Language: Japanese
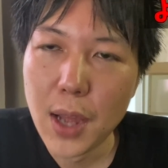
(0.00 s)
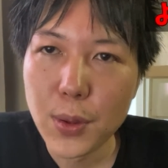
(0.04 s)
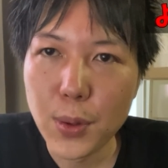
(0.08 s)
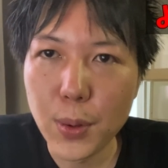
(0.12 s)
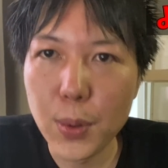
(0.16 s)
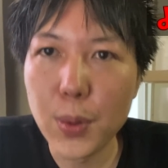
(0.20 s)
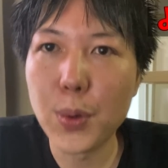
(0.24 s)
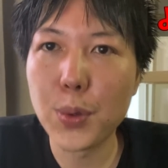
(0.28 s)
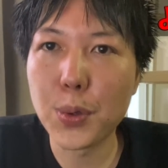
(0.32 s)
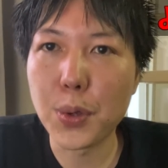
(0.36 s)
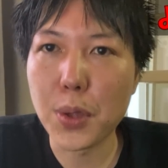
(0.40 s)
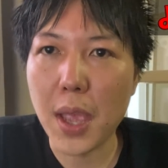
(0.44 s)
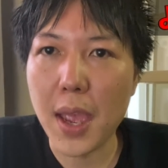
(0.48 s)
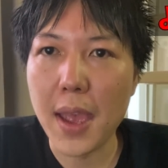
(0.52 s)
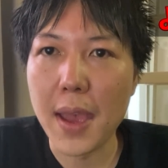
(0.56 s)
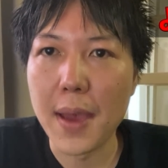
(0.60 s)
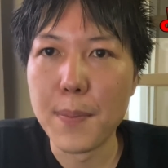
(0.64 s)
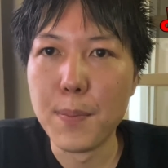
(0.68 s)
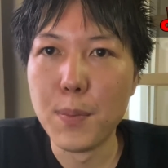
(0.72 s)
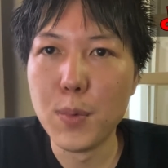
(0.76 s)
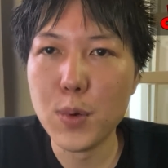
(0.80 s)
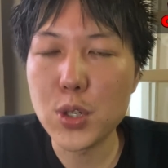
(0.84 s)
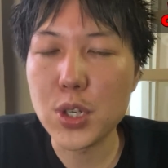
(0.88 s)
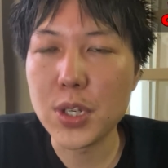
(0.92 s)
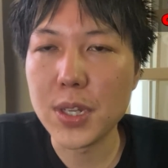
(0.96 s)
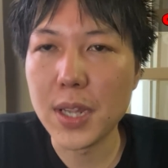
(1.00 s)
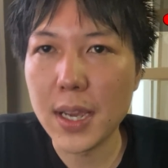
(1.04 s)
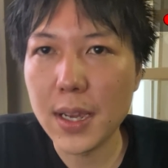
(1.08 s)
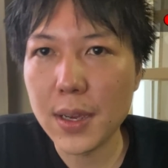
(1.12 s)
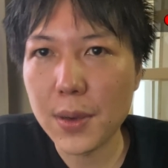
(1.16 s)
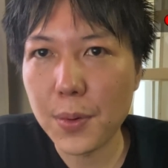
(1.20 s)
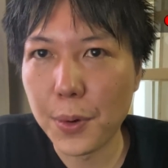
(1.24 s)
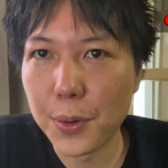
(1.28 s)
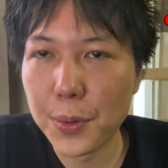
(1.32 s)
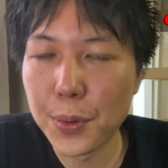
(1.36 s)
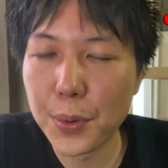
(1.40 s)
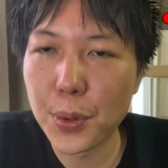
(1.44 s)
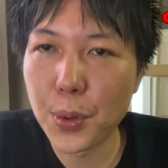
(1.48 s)
ということで、もしね、
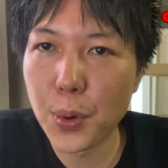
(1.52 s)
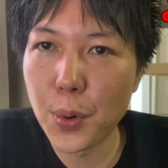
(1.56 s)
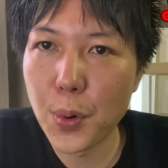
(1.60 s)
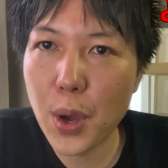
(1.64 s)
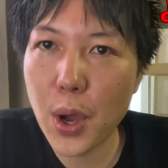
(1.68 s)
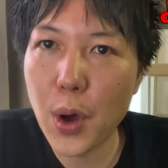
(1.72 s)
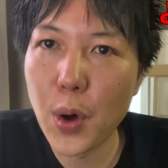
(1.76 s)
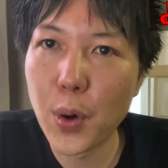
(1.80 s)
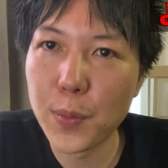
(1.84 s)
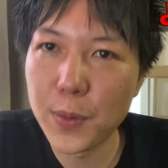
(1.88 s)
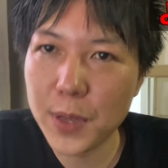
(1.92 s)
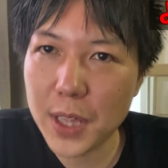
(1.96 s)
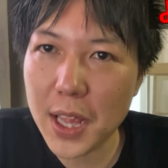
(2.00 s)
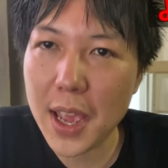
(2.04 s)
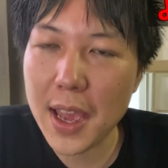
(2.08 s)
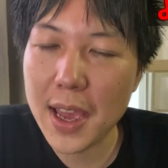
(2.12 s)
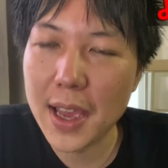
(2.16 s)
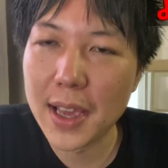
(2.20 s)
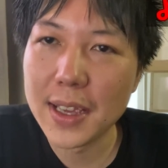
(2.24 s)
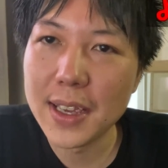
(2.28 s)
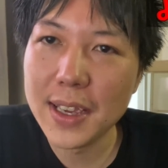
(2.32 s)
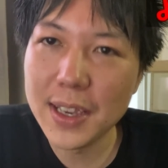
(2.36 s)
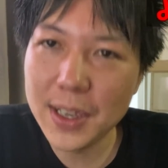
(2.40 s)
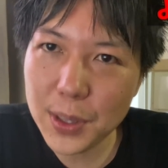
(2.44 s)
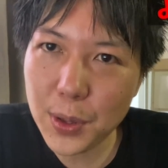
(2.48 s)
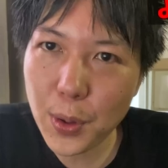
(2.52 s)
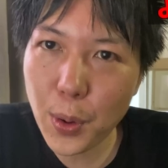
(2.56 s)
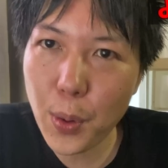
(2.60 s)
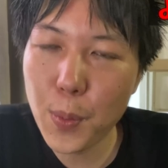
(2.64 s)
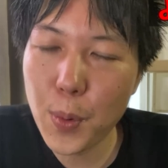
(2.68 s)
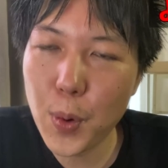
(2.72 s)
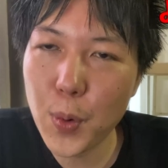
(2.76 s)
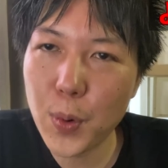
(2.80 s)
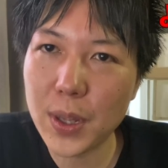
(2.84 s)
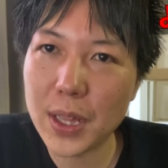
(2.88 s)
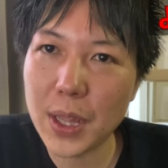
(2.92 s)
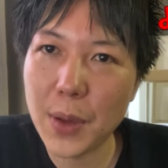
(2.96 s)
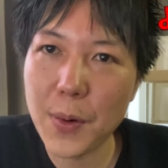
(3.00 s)
この動画を見ていいと
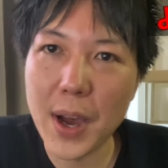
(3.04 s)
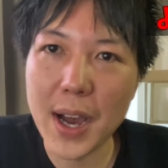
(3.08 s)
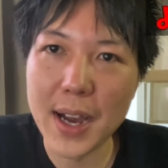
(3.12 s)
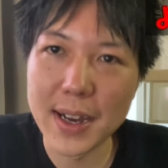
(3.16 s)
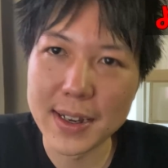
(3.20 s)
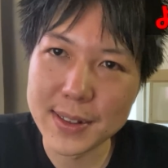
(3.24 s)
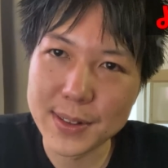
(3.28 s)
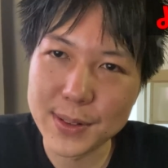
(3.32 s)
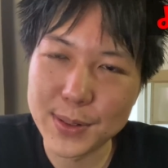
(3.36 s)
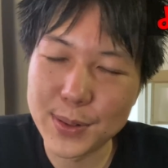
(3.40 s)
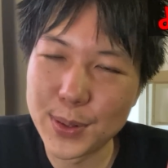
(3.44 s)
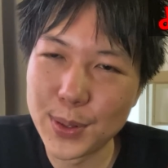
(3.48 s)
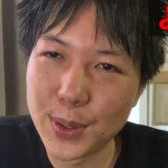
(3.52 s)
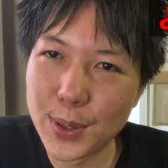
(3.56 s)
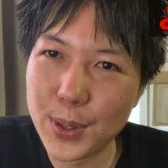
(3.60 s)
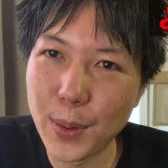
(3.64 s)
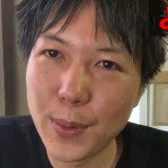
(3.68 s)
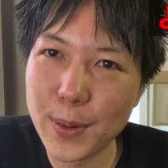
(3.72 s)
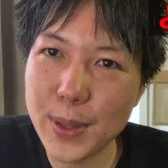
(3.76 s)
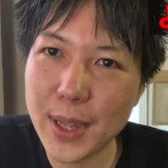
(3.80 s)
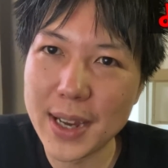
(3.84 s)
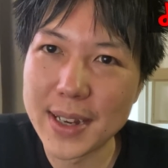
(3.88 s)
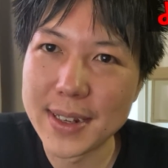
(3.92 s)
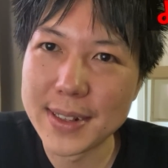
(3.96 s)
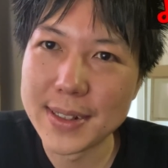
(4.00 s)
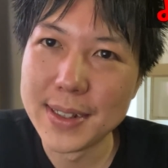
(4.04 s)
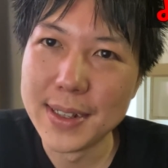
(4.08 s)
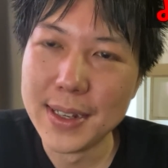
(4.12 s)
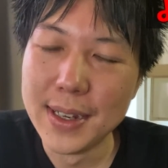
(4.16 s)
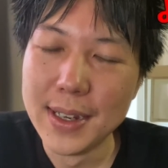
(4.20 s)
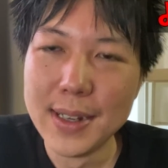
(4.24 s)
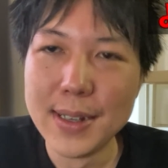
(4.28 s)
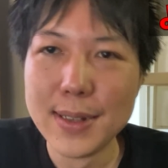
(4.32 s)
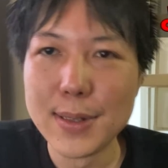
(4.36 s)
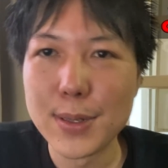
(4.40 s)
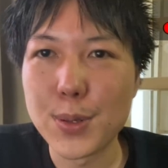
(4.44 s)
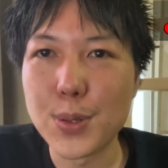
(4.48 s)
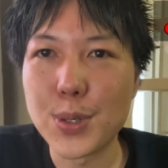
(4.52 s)
思う方は、グッドボタン、
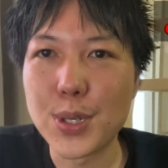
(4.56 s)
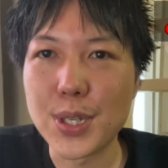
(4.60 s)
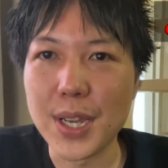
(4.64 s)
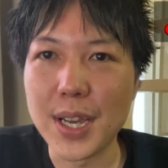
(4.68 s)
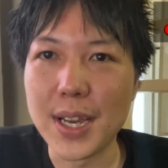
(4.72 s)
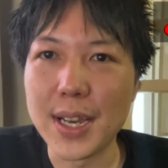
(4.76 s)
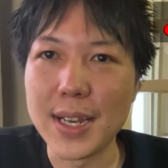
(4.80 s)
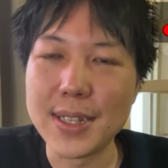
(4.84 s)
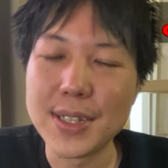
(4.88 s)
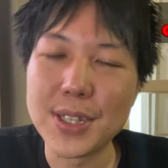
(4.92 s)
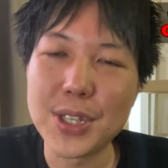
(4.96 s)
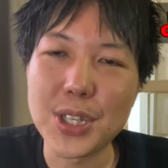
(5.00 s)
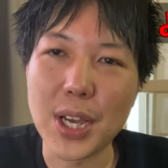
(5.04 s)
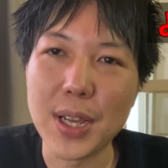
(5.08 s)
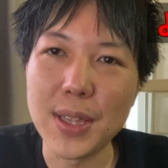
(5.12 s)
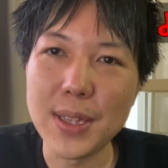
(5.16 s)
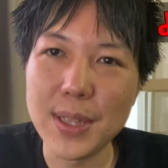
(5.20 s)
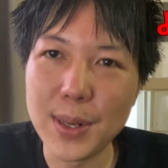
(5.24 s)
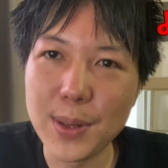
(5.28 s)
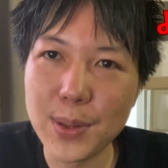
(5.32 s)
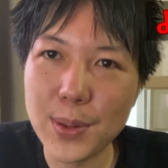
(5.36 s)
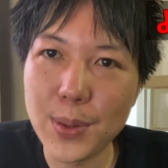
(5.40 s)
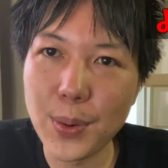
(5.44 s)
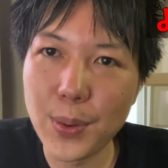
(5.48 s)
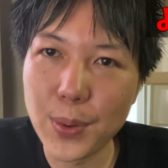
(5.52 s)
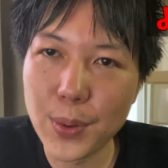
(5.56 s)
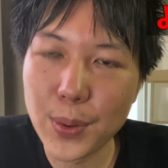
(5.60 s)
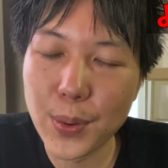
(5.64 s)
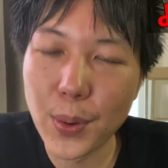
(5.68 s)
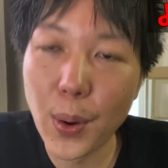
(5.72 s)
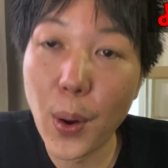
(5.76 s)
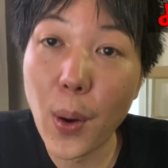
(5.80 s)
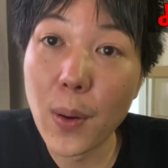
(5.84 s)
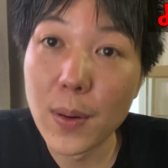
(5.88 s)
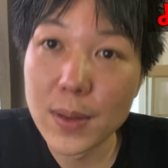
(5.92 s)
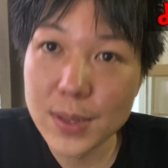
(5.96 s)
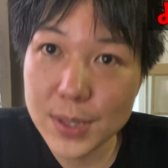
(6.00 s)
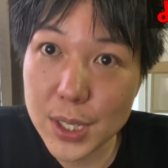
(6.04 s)
そしてチャンネル登
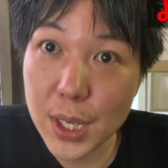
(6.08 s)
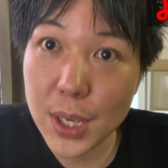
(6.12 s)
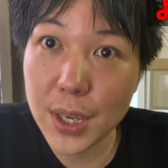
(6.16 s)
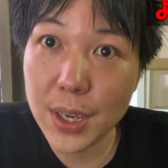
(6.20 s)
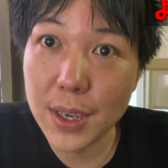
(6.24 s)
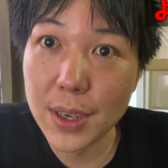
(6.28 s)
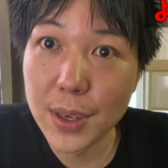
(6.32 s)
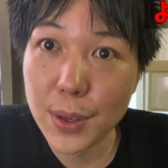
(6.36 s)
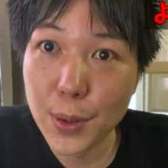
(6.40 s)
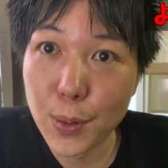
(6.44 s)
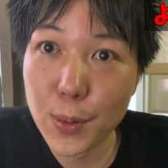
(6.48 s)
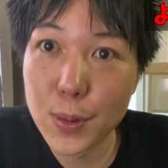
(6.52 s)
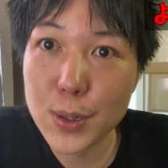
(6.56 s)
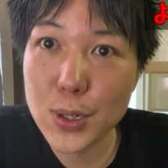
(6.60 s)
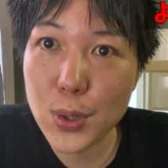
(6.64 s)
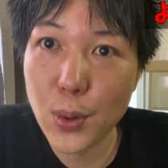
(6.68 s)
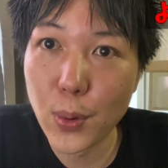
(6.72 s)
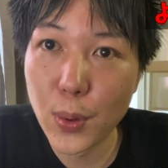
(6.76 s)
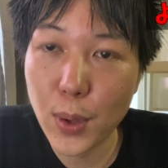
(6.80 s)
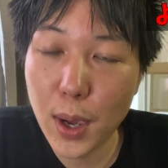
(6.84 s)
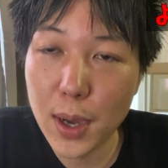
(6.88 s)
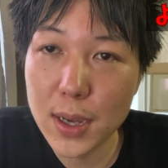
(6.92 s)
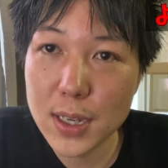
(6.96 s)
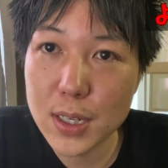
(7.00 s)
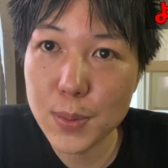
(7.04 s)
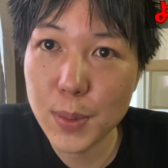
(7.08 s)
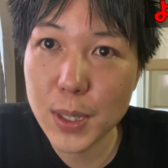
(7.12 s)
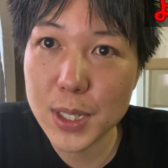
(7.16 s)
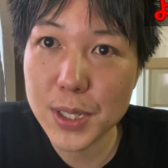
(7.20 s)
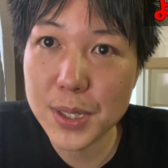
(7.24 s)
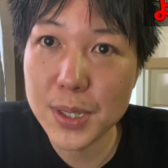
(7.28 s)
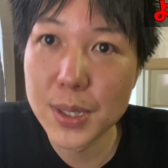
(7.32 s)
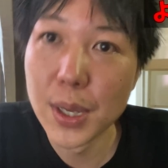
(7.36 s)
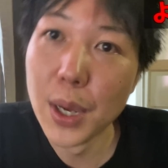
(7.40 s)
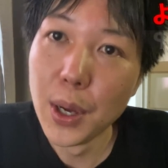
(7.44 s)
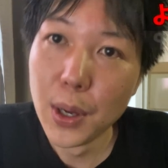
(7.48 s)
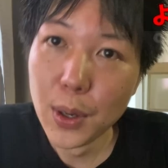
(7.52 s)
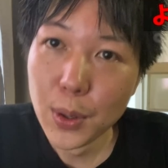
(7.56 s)
録をぜひよろしくお願いしま
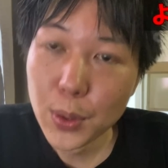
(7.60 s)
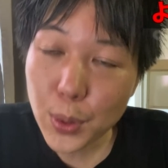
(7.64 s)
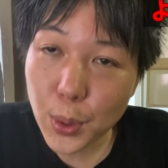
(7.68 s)
す。